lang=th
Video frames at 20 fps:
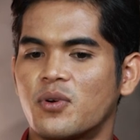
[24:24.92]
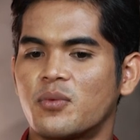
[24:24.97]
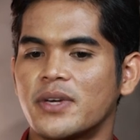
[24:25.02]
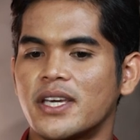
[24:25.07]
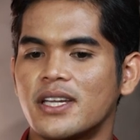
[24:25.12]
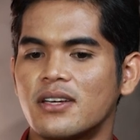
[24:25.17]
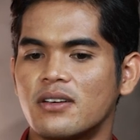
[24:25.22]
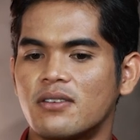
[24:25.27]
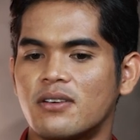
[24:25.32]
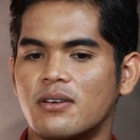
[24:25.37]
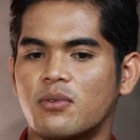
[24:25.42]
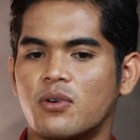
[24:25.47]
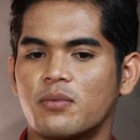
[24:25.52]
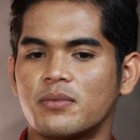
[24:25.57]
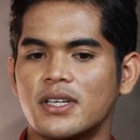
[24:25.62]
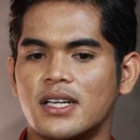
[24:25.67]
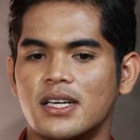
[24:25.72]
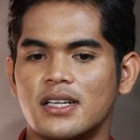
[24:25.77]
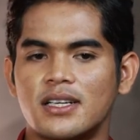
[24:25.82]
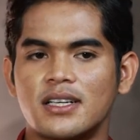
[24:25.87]
ผมคิดด้วยว่าผม
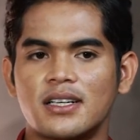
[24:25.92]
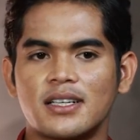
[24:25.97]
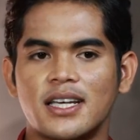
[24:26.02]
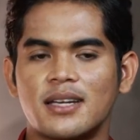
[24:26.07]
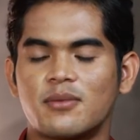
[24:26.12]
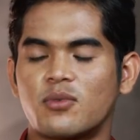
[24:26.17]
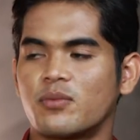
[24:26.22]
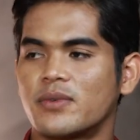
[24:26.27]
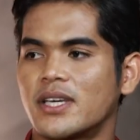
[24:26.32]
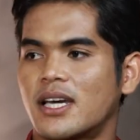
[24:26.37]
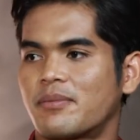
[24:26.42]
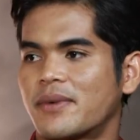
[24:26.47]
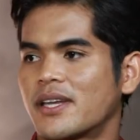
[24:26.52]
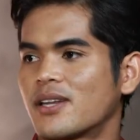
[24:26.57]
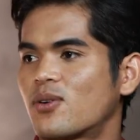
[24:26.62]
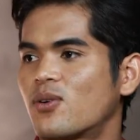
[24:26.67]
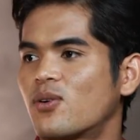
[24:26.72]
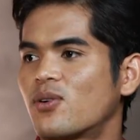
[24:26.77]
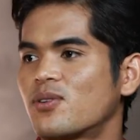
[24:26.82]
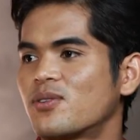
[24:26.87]
จะเลิกเล่นผมอยากเป็
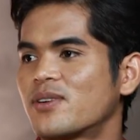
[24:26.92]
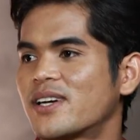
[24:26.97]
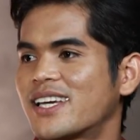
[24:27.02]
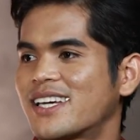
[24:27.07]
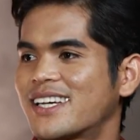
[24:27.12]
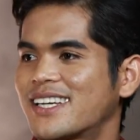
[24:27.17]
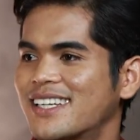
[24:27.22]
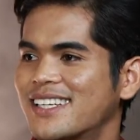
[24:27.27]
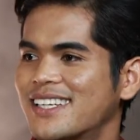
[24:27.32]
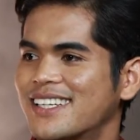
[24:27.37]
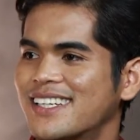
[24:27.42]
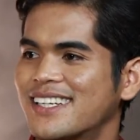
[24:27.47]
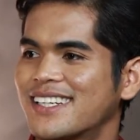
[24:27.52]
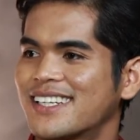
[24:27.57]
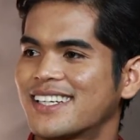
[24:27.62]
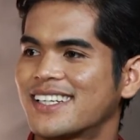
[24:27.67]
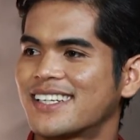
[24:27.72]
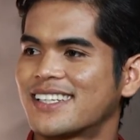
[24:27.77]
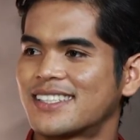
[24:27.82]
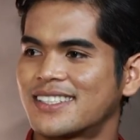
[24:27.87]
นโค้ดด้วย
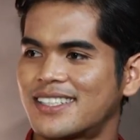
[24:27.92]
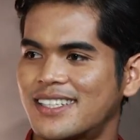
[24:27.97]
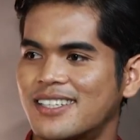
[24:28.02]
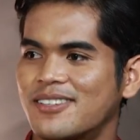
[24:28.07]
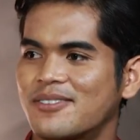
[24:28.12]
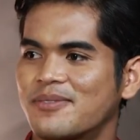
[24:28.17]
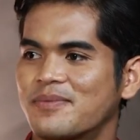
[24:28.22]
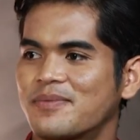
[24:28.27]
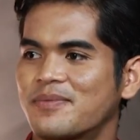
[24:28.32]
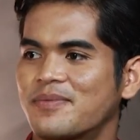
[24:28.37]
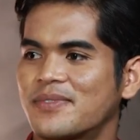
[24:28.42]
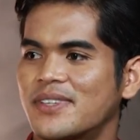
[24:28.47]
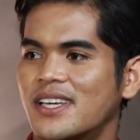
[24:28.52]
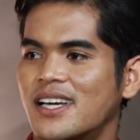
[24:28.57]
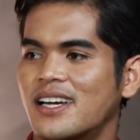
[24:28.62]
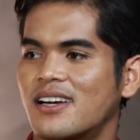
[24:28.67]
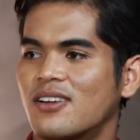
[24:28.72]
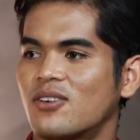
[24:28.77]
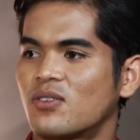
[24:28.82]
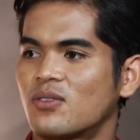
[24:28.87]
อือ
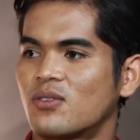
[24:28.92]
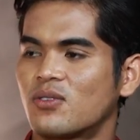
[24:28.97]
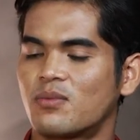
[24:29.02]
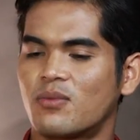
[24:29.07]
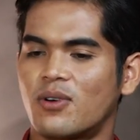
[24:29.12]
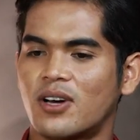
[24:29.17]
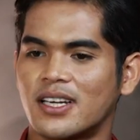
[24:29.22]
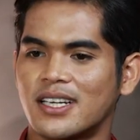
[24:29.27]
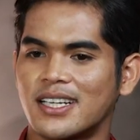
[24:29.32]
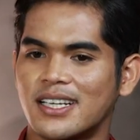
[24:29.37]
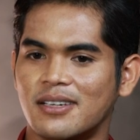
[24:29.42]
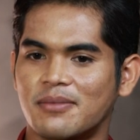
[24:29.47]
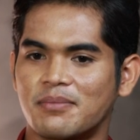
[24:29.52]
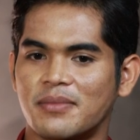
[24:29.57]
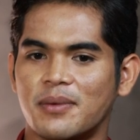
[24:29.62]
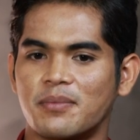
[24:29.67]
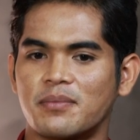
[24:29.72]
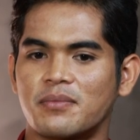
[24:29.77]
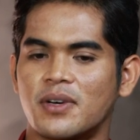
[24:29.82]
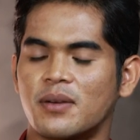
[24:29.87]
ยากเอาลูกลูกบอลเนี่ยครับ
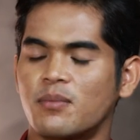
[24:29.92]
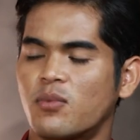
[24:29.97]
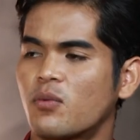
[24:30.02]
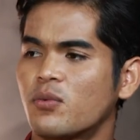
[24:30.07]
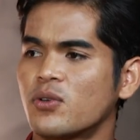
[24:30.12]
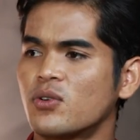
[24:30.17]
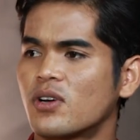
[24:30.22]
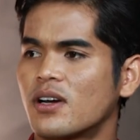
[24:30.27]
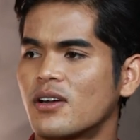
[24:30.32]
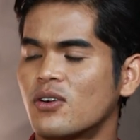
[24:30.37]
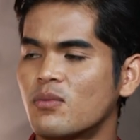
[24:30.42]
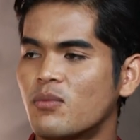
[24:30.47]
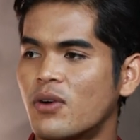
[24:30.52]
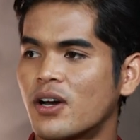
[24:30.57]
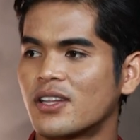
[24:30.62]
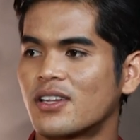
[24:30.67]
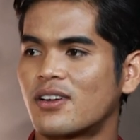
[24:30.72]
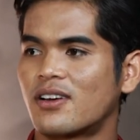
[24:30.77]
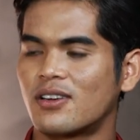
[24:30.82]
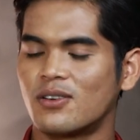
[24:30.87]
แบบเหมือนผมอยู่กับลูกบ
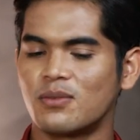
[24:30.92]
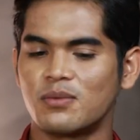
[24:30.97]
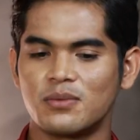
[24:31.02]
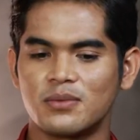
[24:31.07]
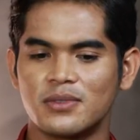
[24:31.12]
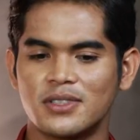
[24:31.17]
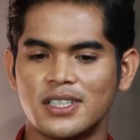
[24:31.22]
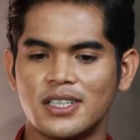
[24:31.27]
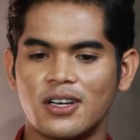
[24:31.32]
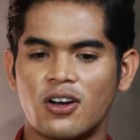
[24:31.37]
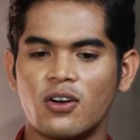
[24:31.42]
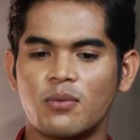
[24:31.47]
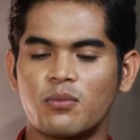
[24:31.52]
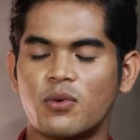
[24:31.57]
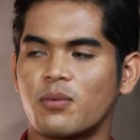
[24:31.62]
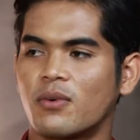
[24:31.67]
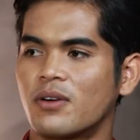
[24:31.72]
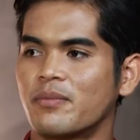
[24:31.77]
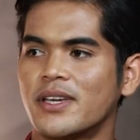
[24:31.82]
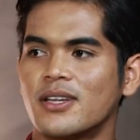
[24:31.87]
อลตลอดที่ห้อง
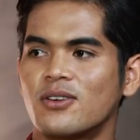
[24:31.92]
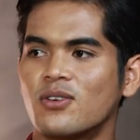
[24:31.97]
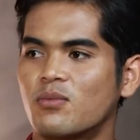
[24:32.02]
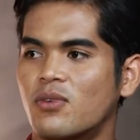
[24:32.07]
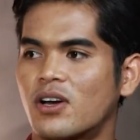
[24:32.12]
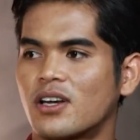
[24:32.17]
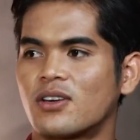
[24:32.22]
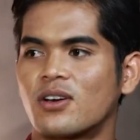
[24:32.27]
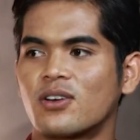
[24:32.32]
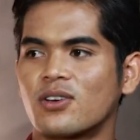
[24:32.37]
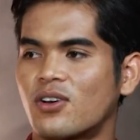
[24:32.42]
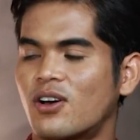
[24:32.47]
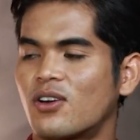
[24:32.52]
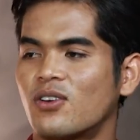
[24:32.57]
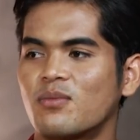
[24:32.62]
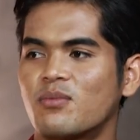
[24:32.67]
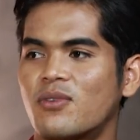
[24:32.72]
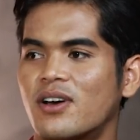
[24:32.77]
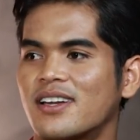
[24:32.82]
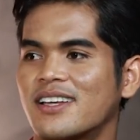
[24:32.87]
ผมก็มีลูกบอลนอนกอด
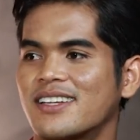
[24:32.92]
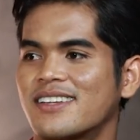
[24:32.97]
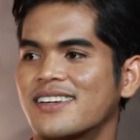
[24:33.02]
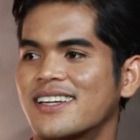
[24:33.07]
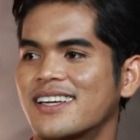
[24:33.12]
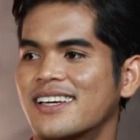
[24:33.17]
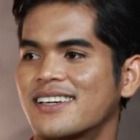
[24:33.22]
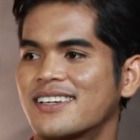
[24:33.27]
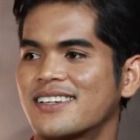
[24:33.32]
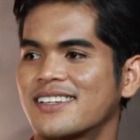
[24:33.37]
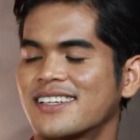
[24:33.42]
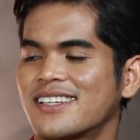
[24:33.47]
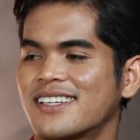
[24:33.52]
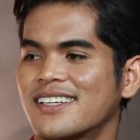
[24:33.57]
ลูกบอลอะไรเนี้ย